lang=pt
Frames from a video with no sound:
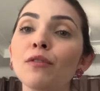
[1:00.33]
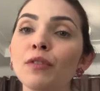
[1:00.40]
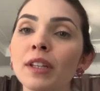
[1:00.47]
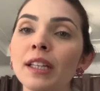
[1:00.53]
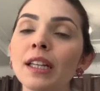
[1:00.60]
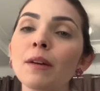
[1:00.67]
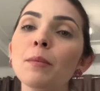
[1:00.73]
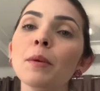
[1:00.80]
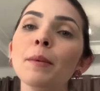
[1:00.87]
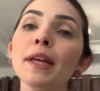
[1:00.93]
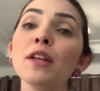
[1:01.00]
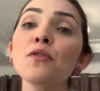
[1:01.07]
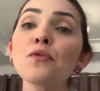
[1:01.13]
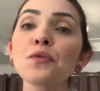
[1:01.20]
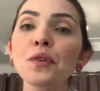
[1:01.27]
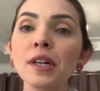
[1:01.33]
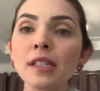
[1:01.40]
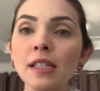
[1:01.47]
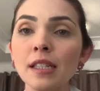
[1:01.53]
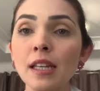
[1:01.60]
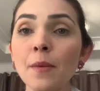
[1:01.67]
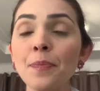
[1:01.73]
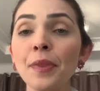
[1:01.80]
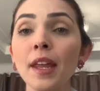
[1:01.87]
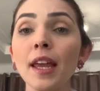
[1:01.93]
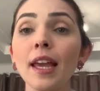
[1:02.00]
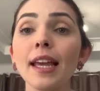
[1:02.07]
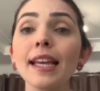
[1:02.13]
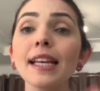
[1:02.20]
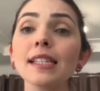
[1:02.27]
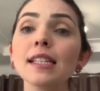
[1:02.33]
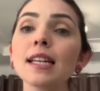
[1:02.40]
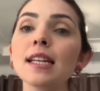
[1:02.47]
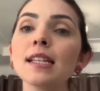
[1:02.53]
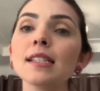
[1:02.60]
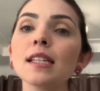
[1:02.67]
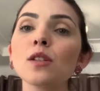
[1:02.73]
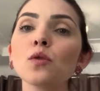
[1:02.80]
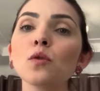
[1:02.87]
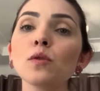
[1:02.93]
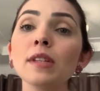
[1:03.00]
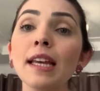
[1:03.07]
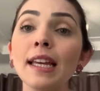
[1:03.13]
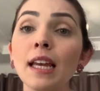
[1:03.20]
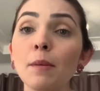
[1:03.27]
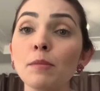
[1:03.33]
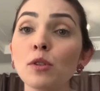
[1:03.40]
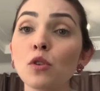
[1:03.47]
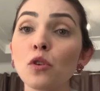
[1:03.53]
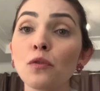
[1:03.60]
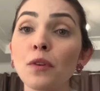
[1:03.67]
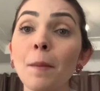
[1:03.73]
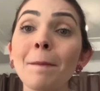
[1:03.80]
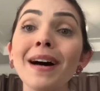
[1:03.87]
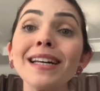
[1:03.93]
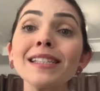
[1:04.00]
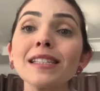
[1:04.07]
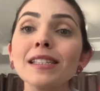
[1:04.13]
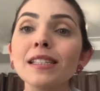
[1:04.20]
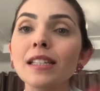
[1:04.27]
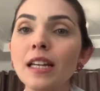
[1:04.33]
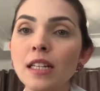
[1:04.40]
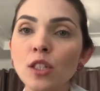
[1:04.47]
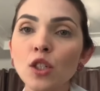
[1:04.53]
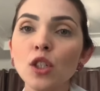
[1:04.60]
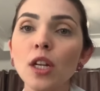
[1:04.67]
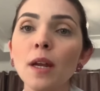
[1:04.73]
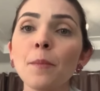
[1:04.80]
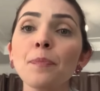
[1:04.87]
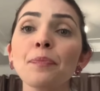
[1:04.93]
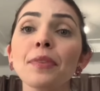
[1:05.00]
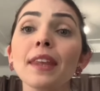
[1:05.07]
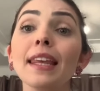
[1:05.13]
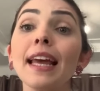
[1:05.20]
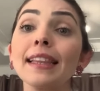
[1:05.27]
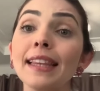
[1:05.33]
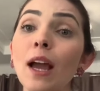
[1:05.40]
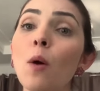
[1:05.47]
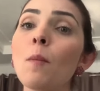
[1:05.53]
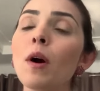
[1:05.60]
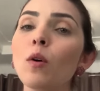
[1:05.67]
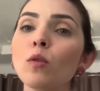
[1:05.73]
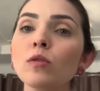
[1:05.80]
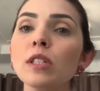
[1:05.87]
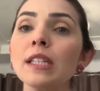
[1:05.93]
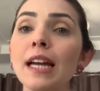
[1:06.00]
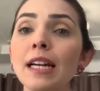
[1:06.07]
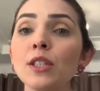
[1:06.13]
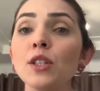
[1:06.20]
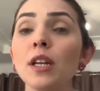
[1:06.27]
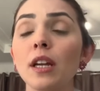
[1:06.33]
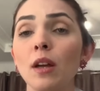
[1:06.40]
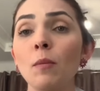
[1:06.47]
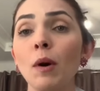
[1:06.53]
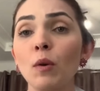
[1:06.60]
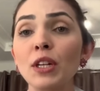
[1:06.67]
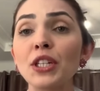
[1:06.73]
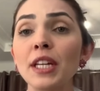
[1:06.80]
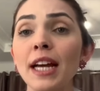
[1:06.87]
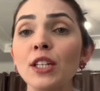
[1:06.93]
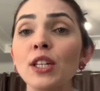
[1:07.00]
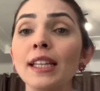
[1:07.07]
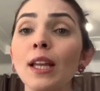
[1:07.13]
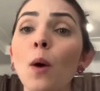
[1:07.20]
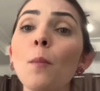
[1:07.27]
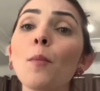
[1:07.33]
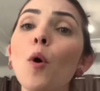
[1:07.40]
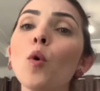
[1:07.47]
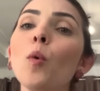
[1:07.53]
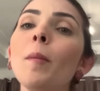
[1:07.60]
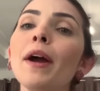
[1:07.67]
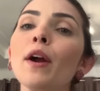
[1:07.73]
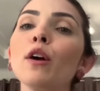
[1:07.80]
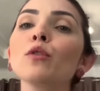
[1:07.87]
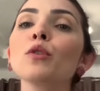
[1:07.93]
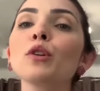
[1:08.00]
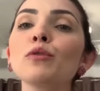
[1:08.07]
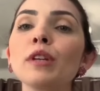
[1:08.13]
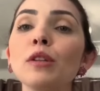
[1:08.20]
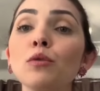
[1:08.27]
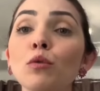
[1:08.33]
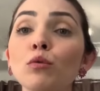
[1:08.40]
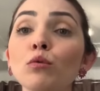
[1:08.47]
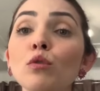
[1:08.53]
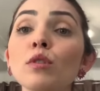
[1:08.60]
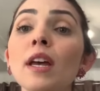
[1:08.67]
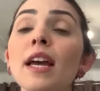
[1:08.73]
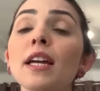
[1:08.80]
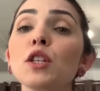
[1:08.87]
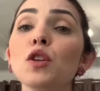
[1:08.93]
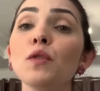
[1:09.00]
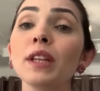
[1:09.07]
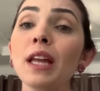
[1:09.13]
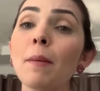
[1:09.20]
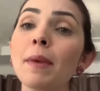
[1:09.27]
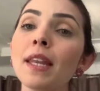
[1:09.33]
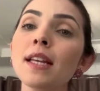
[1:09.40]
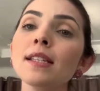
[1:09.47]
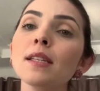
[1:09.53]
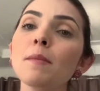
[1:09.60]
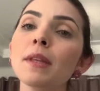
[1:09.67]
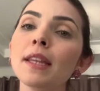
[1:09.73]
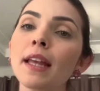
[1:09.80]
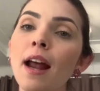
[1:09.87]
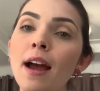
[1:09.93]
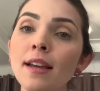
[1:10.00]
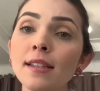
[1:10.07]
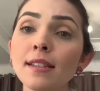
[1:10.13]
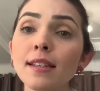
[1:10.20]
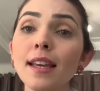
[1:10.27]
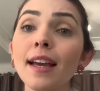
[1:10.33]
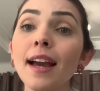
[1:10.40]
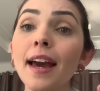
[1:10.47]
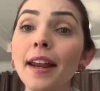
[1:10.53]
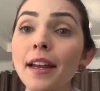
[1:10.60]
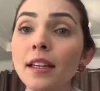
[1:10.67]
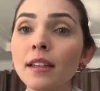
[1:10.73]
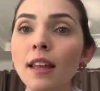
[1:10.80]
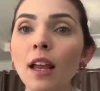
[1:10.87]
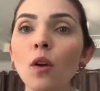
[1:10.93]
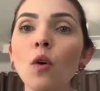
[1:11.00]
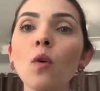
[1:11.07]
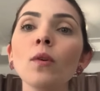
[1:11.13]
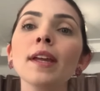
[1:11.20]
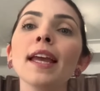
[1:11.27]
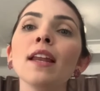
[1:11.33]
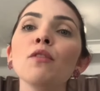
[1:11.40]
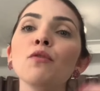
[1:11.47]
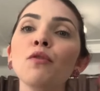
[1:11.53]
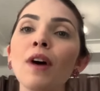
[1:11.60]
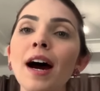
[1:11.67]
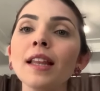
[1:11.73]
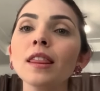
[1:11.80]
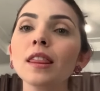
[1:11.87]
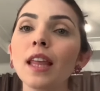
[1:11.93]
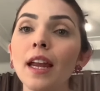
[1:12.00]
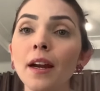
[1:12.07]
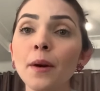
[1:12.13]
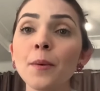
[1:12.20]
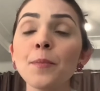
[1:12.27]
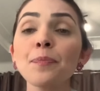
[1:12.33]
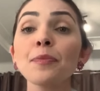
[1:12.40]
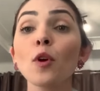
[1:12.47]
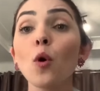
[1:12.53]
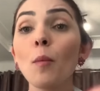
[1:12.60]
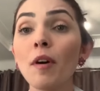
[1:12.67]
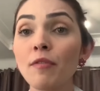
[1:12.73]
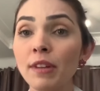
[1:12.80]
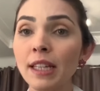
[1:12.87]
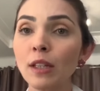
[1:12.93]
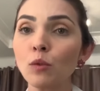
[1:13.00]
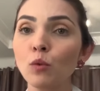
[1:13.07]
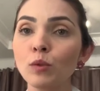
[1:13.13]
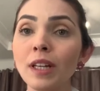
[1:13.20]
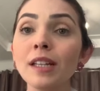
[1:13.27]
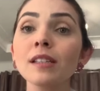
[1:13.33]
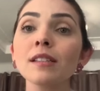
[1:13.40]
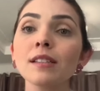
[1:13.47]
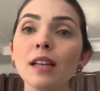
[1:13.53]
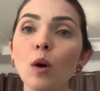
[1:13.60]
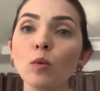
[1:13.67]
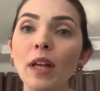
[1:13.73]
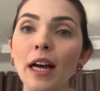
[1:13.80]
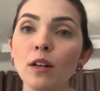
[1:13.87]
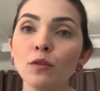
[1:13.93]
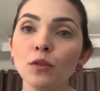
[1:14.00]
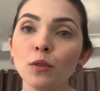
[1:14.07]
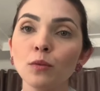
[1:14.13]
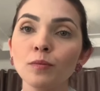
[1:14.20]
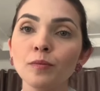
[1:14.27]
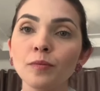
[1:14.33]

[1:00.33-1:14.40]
vida, na primeira infância, que as crianças conseguem absorver bastante e até uma quantidade, uma quantidade até um pouco maior do que os adultos de vitaminas e minerais que garantem com que ele vá ter uma vida adulta saudável.